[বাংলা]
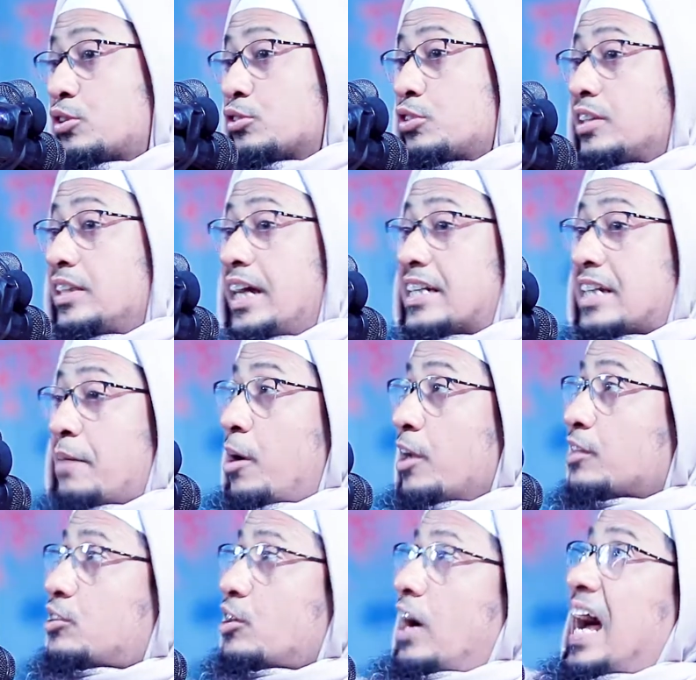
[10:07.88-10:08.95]
তো যদি এটা
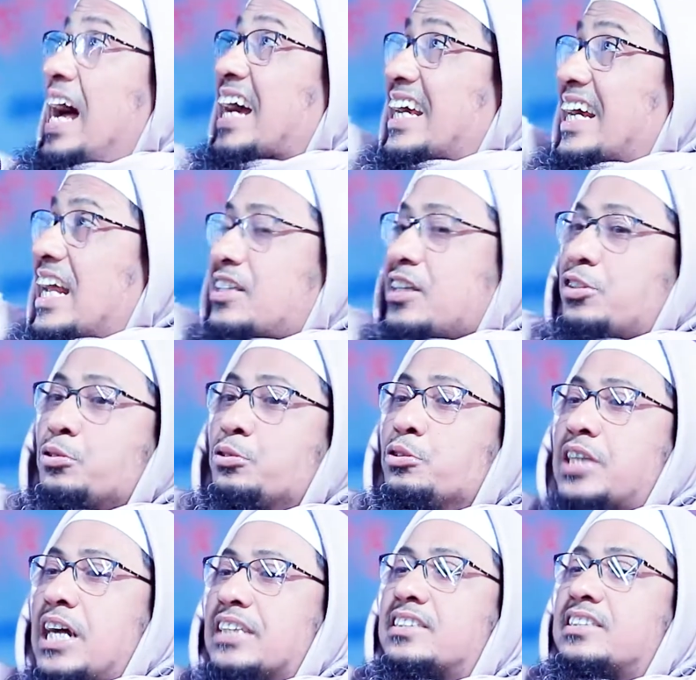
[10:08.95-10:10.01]
বলতো আখেরাতে শুধু
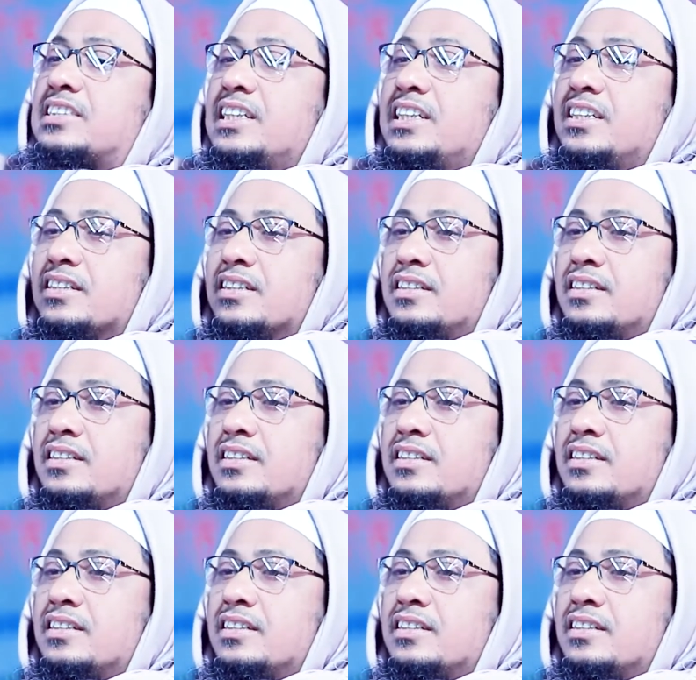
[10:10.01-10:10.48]
শাস্তি